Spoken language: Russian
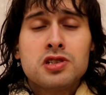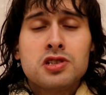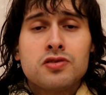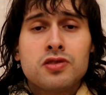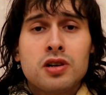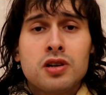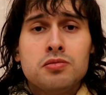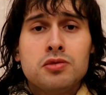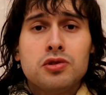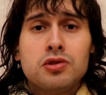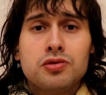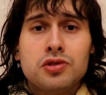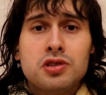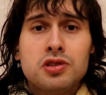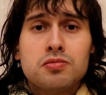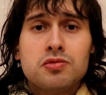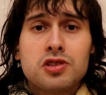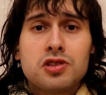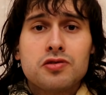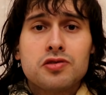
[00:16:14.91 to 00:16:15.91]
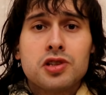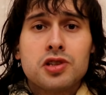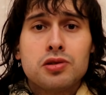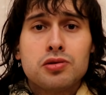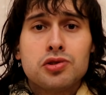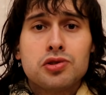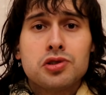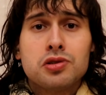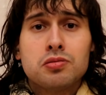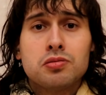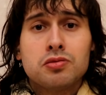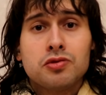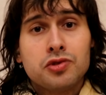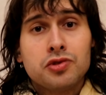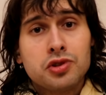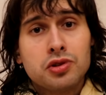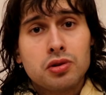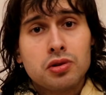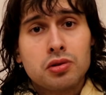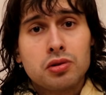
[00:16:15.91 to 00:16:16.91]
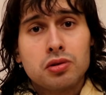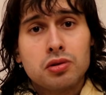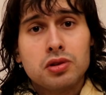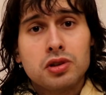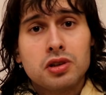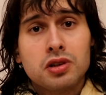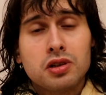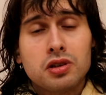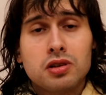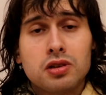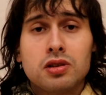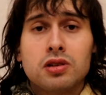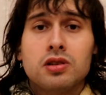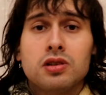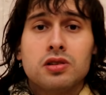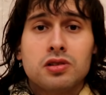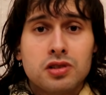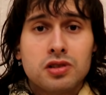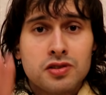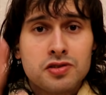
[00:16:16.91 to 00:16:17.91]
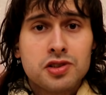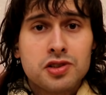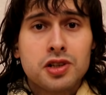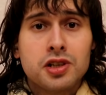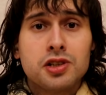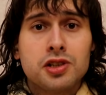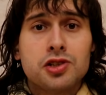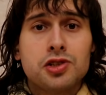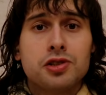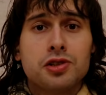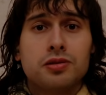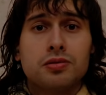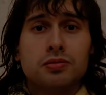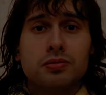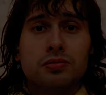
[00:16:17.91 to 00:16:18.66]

с вами увидимся в следующем видеоролике. До встречи!